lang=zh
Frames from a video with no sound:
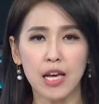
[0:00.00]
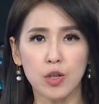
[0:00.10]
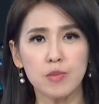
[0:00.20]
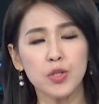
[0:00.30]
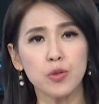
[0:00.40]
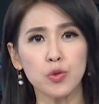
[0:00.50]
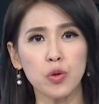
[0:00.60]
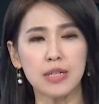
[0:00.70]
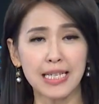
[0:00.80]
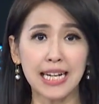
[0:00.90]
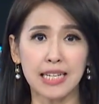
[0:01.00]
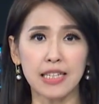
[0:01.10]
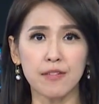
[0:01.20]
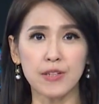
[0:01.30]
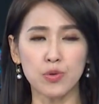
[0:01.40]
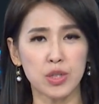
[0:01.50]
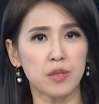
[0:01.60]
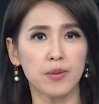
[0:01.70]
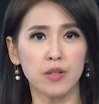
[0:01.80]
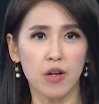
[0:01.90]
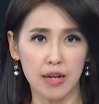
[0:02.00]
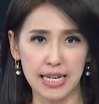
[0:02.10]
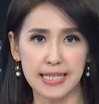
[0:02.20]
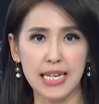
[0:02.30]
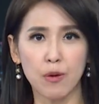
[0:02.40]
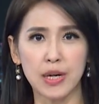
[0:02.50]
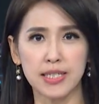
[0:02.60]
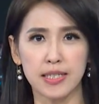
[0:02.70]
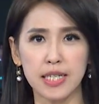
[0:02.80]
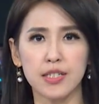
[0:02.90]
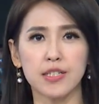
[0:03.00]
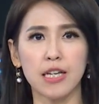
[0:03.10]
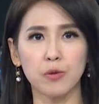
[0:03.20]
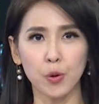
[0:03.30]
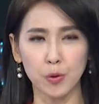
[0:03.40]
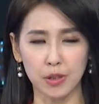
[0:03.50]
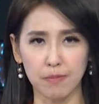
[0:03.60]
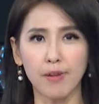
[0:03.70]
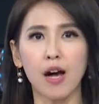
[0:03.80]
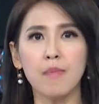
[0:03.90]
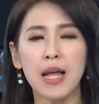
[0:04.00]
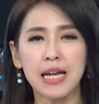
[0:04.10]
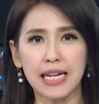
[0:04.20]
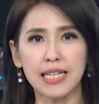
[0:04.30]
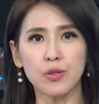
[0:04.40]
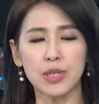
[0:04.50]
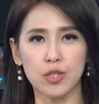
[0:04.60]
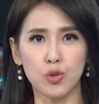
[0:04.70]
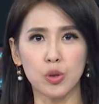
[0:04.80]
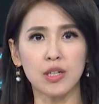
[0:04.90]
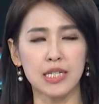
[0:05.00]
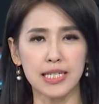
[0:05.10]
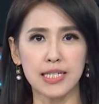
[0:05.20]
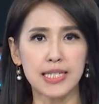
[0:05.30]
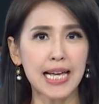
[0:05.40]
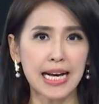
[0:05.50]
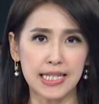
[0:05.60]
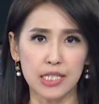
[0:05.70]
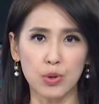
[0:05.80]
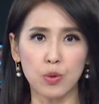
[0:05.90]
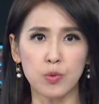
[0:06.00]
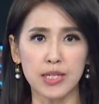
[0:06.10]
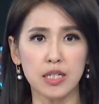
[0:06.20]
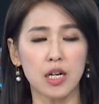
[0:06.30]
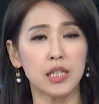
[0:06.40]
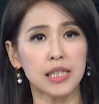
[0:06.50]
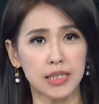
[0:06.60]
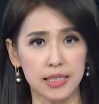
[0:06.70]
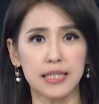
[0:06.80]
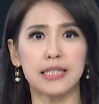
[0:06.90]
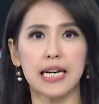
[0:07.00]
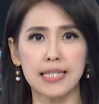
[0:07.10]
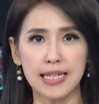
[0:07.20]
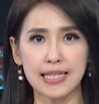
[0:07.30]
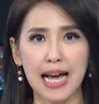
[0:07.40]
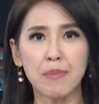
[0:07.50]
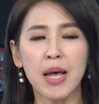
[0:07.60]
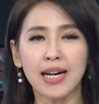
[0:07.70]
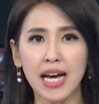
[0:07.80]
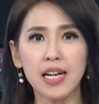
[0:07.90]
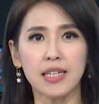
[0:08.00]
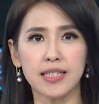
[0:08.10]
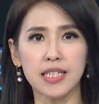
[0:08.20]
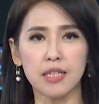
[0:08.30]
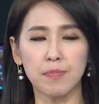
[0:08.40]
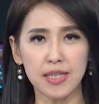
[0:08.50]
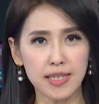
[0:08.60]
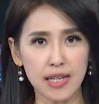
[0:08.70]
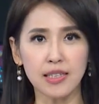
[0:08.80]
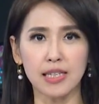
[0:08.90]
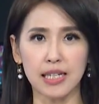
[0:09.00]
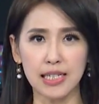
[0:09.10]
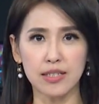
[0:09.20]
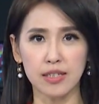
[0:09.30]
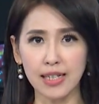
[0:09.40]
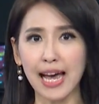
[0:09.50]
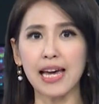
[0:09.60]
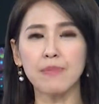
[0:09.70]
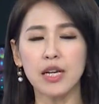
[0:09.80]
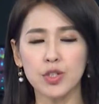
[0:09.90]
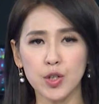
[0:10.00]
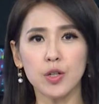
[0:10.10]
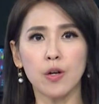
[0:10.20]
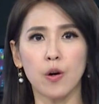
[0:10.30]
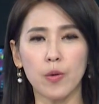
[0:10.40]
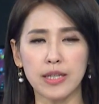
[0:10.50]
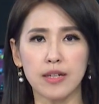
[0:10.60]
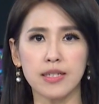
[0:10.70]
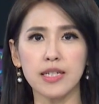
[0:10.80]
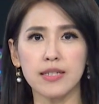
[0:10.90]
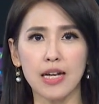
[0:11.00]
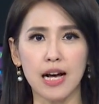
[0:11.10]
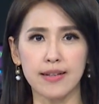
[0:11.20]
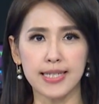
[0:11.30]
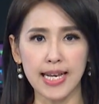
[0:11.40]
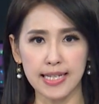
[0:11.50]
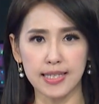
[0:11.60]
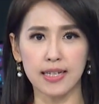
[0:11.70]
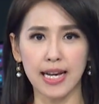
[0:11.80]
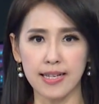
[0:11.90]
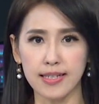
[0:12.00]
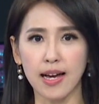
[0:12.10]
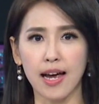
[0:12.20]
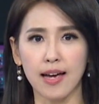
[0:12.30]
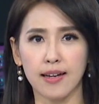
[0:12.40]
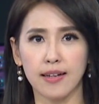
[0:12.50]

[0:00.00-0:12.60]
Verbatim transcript: 有民众说，家里的电费最近飙到两三万，实在是伤透恒包。台电对此说，可能是夏季缘故，加上疫情你宅在家，开冷气、冰箱也一直开，之后会到现场再次勘查。